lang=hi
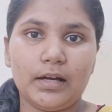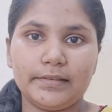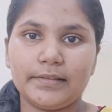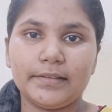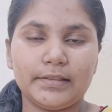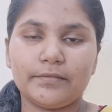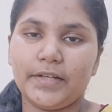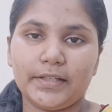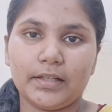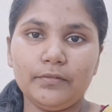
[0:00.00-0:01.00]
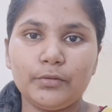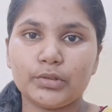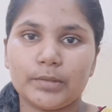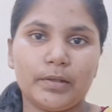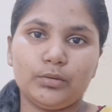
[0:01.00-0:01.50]
आधे घंटे तक वेट करा फिर
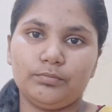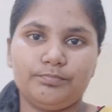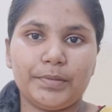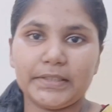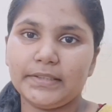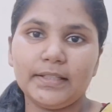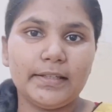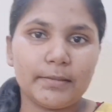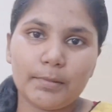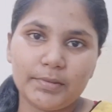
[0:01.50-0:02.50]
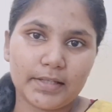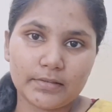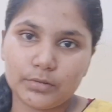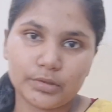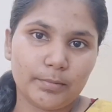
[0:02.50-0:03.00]
उसके बाद पता है दिल्ली की पब्लिक
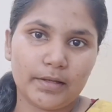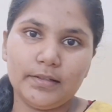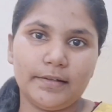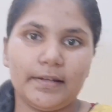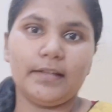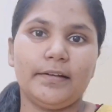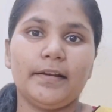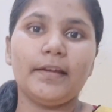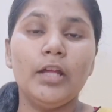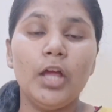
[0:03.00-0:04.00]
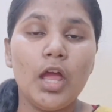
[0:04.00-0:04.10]
कैसी होती है भाई लड़ना है लड़ना है